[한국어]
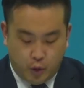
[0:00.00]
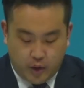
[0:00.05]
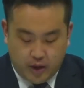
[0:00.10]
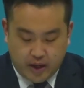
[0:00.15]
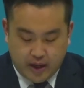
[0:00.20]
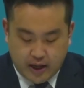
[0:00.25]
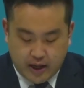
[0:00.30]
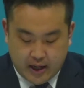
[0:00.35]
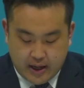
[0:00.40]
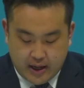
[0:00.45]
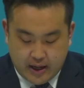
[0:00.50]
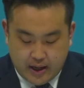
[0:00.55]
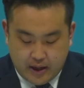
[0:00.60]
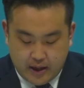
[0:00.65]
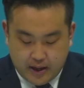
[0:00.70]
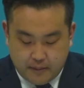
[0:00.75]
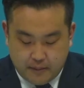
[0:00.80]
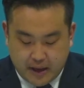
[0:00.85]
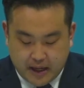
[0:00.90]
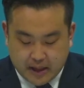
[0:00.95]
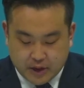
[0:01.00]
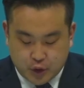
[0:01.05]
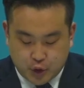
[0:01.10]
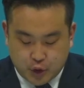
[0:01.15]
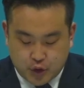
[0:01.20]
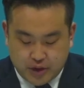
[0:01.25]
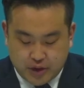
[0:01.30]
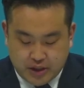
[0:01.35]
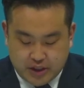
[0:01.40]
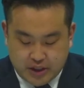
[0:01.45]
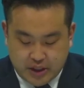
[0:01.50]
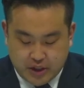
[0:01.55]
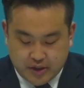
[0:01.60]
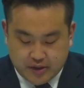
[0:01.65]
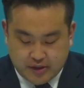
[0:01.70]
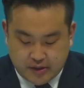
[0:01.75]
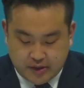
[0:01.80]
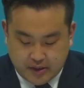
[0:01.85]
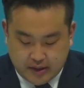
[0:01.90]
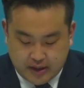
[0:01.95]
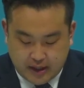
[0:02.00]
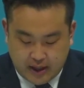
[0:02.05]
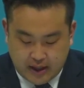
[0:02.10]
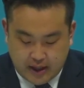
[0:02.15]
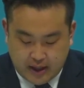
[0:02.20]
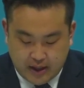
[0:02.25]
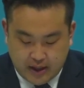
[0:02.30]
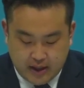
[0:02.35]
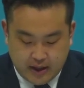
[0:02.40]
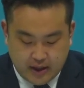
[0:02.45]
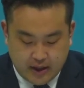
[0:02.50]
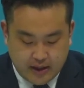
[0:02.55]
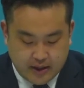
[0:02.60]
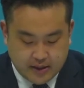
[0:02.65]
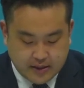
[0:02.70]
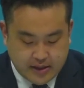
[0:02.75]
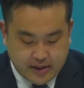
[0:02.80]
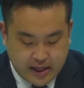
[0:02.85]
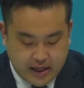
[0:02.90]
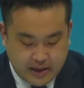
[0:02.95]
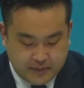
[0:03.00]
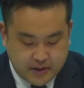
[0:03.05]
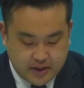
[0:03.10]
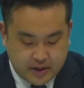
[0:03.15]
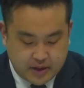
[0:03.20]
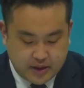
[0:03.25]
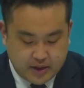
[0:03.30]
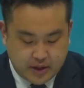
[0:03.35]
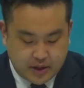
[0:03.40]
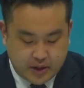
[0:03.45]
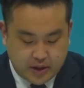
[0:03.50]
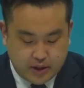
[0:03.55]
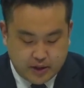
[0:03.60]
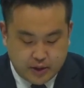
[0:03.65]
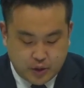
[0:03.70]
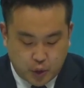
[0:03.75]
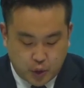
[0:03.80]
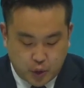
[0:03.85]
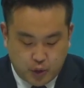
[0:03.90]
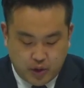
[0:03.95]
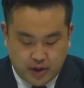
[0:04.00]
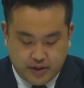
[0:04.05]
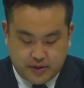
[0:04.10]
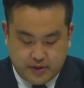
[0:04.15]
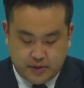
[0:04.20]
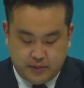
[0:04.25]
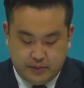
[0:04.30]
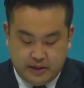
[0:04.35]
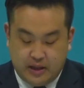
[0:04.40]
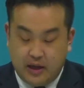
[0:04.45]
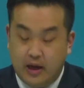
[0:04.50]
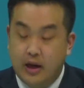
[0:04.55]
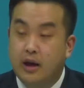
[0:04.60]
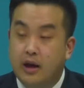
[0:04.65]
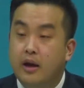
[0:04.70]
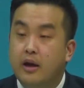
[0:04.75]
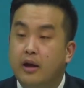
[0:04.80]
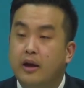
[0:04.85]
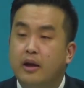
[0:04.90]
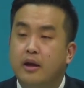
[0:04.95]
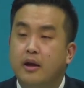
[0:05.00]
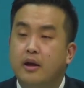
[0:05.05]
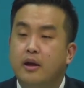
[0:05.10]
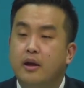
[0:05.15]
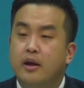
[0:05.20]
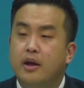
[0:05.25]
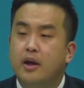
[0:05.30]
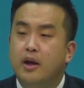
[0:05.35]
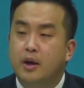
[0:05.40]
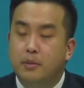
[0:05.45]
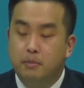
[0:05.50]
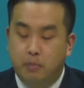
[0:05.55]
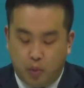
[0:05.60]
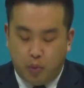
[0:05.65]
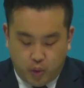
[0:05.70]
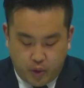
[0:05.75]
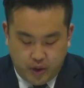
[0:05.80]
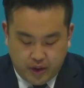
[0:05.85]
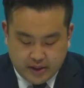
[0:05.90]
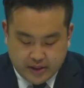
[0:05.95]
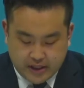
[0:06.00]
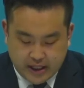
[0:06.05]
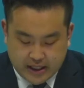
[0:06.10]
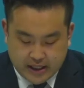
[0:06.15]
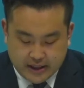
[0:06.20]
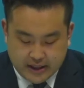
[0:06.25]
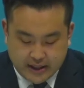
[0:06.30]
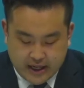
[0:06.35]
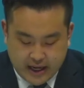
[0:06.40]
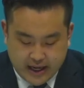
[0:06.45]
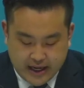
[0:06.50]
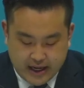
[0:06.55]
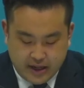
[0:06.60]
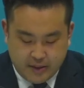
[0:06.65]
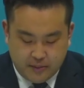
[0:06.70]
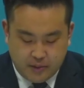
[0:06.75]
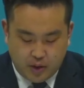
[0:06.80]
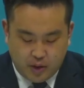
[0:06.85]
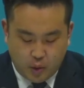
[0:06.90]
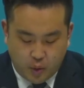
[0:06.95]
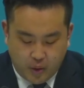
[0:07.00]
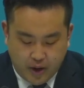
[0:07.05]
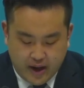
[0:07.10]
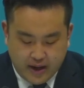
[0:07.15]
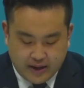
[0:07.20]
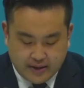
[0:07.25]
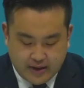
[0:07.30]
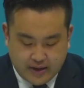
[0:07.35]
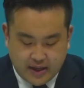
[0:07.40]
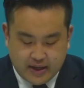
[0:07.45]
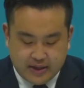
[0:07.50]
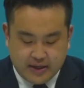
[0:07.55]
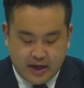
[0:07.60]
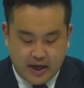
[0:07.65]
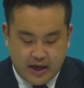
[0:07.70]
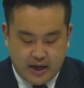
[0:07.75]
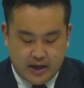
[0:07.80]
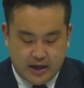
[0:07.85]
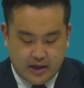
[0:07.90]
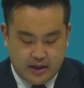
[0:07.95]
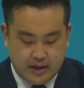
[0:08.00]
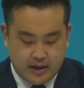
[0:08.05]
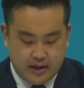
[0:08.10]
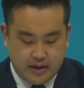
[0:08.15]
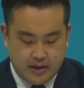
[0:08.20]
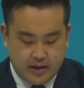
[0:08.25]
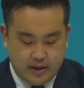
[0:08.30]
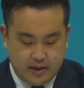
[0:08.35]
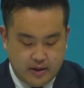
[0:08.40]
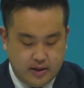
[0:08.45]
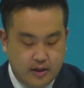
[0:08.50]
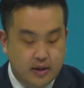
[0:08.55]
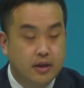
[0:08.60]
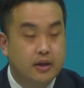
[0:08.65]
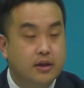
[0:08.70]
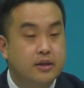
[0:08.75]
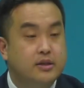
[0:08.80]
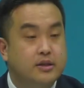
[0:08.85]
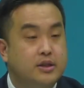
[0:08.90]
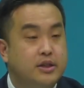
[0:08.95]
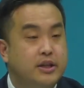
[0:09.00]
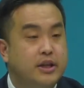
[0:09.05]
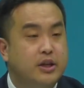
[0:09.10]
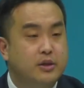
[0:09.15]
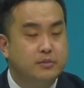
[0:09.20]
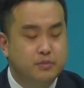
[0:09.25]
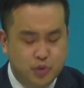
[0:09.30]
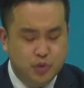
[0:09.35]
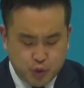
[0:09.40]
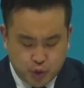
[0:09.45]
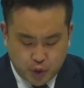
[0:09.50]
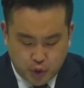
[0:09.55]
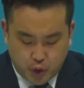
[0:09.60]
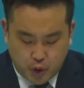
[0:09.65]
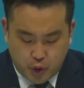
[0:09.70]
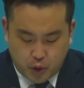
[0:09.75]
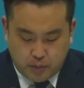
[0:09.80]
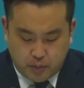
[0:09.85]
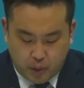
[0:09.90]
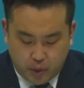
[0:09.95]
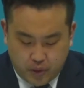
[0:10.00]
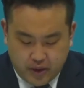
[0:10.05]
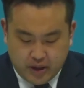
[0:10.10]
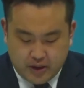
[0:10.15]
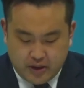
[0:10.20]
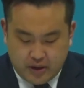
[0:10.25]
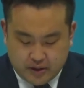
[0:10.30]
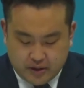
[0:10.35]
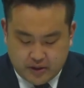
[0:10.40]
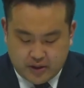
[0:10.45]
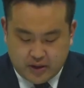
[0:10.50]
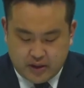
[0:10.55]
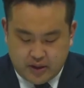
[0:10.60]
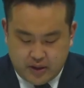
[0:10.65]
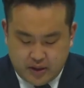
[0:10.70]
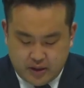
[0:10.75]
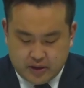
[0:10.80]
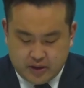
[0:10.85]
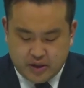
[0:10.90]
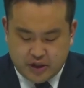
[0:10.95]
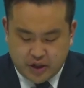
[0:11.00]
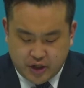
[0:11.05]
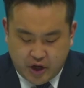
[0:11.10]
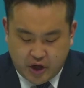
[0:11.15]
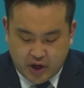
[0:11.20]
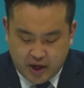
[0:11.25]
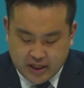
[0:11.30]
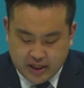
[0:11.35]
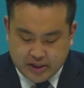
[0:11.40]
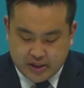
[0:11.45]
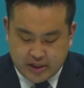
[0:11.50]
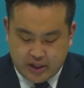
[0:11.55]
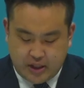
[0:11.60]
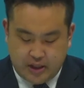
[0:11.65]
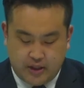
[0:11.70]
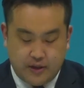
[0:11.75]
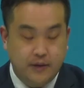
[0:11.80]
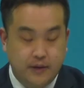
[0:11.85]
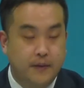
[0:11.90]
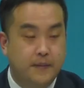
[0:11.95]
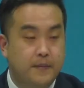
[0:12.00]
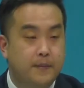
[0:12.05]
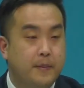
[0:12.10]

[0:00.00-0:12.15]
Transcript: 노아가 방주를 지었을 때 사람들은 그를 조롱했습니다. 보이지 않는 하나님을 왜 따르냐? 지금 눈으로 보이는 것들을 즐겨야지.